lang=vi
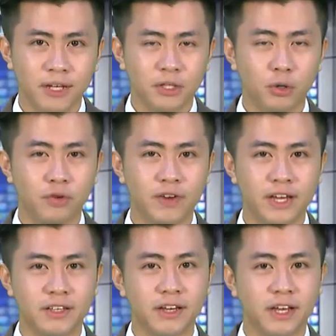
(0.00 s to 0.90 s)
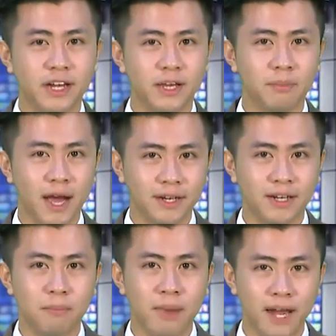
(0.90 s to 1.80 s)
Thưa quý vị, nhân kỷ niệm hai
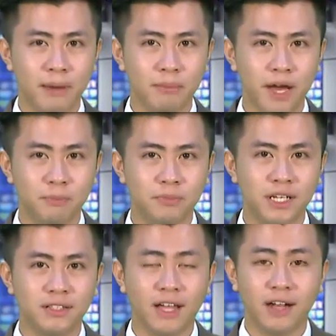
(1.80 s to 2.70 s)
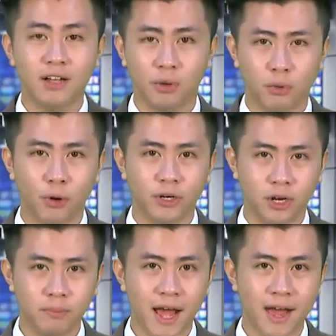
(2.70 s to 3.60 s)
trăm ba mươi lăm năm chiến thắng Ngọc Hồi
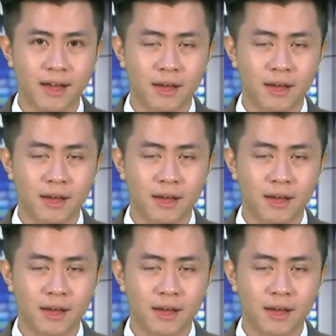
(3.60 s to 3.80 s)
đóng đa